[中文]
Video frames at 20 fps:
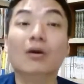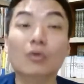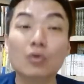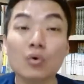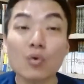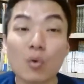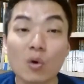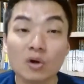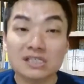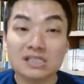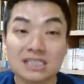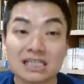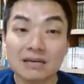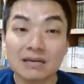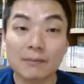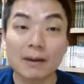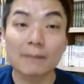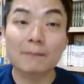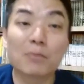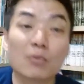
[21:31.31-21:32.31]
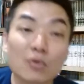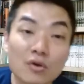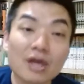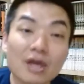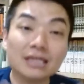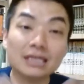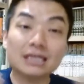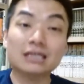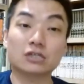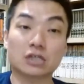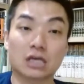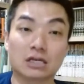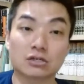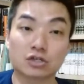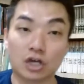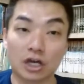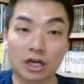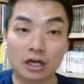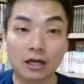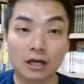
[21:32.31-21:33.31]
如果西蒙不愿意解
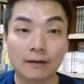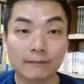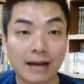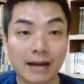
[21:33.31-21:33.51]
决，